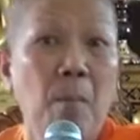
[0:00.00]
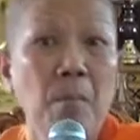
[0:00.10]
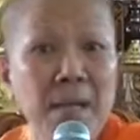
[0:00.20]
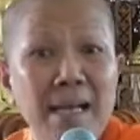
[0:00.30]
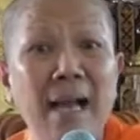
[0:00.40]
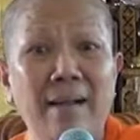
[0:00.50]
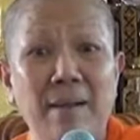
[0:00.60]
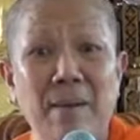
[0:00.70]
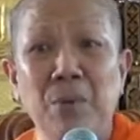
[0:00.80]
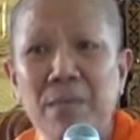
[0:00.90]
เมื่อ
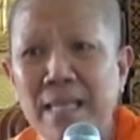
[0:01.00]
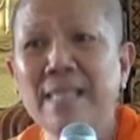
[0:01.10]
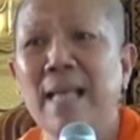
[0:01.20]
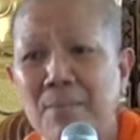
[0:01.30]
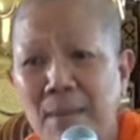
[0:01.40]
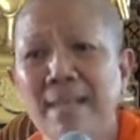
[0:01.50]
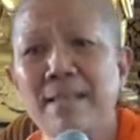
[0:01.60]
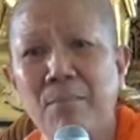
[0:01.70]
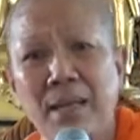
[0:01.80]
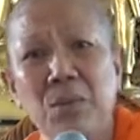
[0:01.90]
ผู้หญิงสามารถ
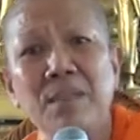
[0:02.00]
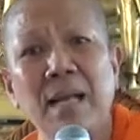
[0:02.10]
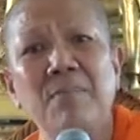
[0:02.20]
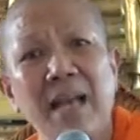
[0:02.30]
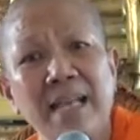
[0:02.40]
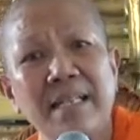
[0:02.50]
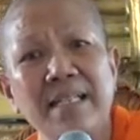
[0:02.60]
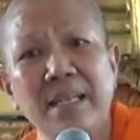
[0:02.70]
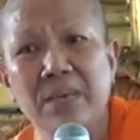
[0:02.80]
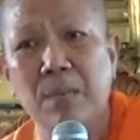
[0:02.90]
จะบรรลุธรรมได้
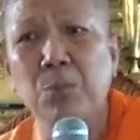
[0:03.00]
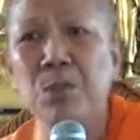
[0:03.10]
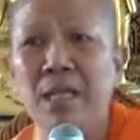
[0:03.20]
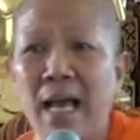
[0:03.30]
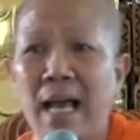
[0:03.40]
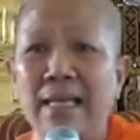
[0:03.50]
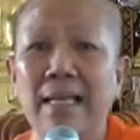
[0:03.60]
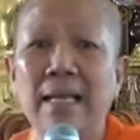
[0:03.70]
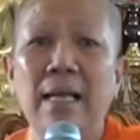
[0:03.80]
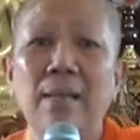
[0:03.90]
เช่นเดียวกับผู้ชาย
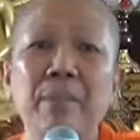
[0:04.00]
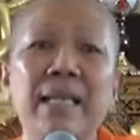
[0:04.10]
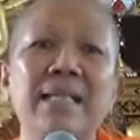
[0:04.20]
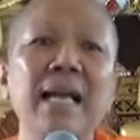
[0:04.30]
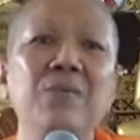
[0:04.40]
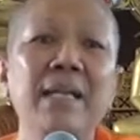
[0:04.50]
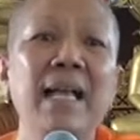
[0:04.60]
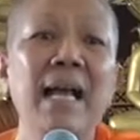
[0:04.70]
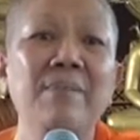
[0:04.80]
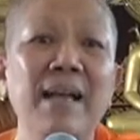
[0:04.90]
ปิดกั้นไว้
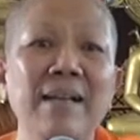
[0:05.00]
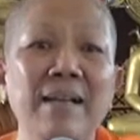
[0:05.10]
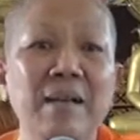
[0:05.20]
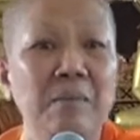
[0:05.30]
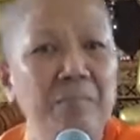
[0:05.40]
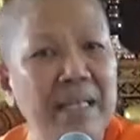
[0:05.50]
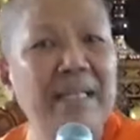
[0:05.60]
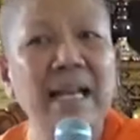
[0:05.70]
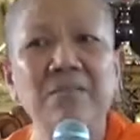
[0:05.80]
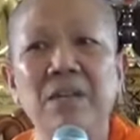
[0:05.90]
ได้ไหมปิด
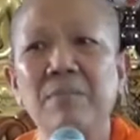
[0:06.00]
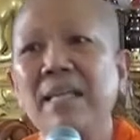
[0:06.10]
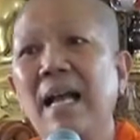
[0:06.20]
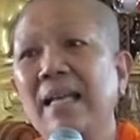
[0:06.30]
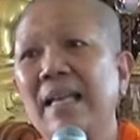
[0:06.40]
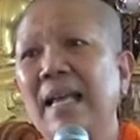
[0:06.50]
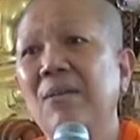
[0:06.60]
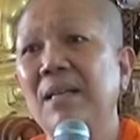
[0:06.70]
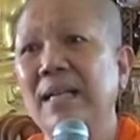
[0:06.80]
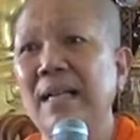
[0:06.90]
กั้นไว้ไม่ได้แล้
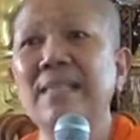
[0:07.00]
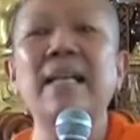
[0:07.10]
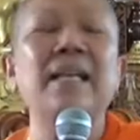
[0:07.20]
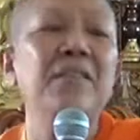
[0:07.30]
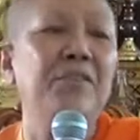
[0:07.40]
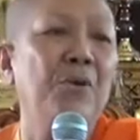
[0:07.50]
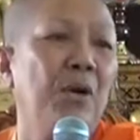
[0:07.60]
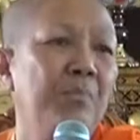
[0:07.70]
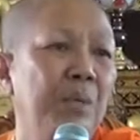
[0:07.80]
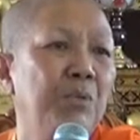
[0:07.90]
วนะคะ second
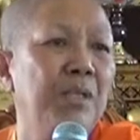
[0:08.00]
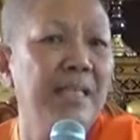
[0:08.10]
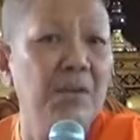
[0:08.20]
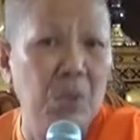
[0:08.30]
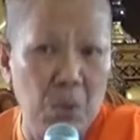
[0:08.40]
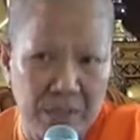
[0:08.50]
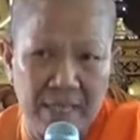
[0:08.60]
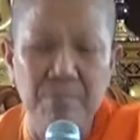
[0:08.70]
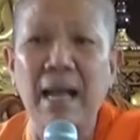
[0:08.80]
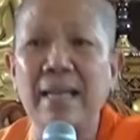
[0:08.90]
thought พระพุทธเจ้าต้อง
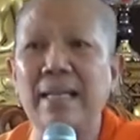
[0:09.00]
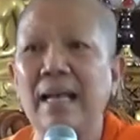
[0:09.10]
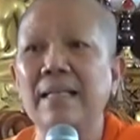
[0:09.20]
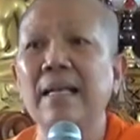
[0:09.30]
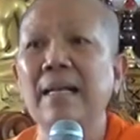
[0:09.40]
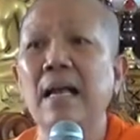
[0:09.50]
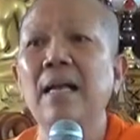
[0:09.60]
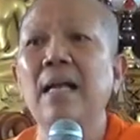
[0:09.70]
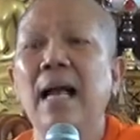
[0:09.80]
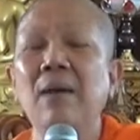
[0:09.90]
คิดใหม่ ละนะคะ
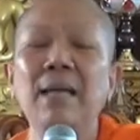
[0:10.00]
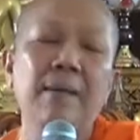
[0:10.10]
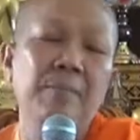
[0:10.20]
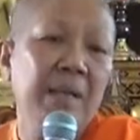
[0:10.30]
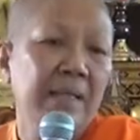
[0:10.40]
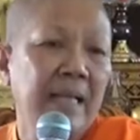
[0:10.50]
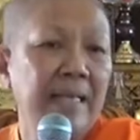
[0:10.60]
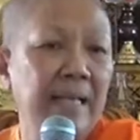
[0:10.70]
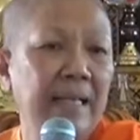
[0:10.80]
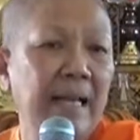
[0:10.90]
เอาละถ้า
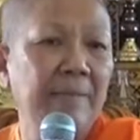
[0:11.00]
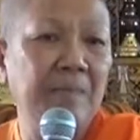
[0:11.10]
อย่างนั้น